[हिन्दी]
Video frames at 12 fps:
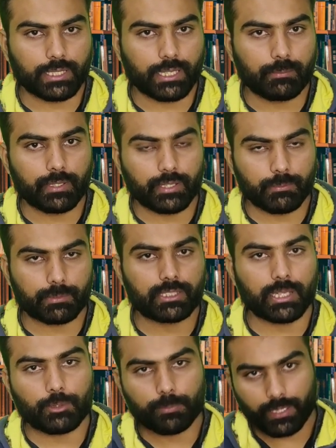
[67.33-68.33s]
पंजाब इंडियन
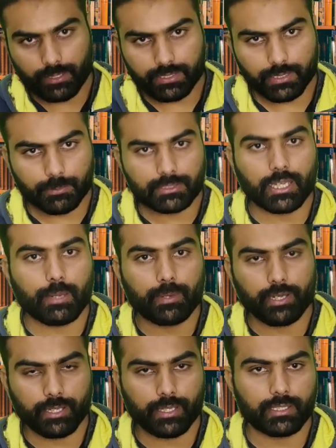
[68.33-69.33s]
पंजाब और पाकिस्तानी
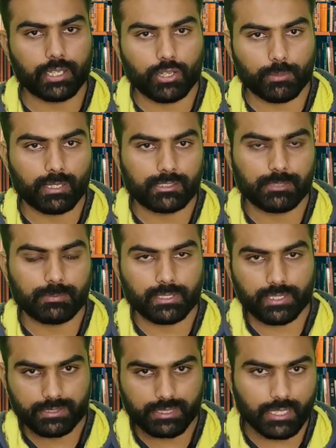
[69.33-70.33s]
पंजाब हरियाणा और हिमाचल
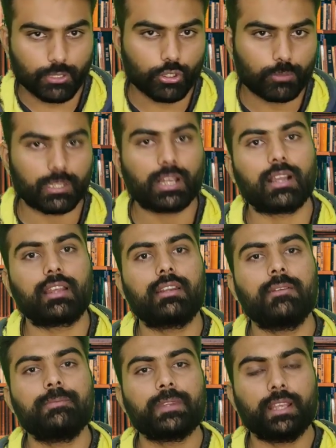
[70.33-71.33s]
प्रदेश के इलाकों को मिलाकर